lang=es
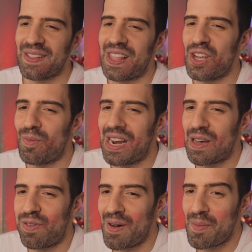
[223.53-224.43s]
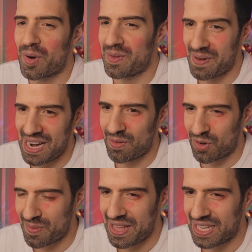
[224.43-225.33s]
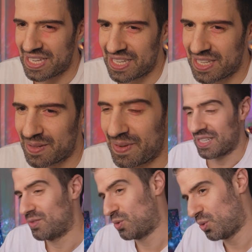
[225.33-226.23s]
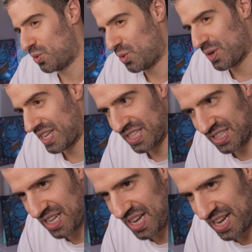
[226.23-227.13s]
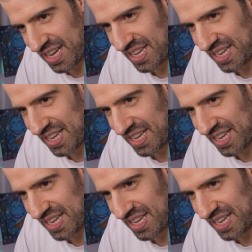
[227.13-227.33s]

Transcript: Tengo mala fama por mis malas formas de dirigirme. Uy, está.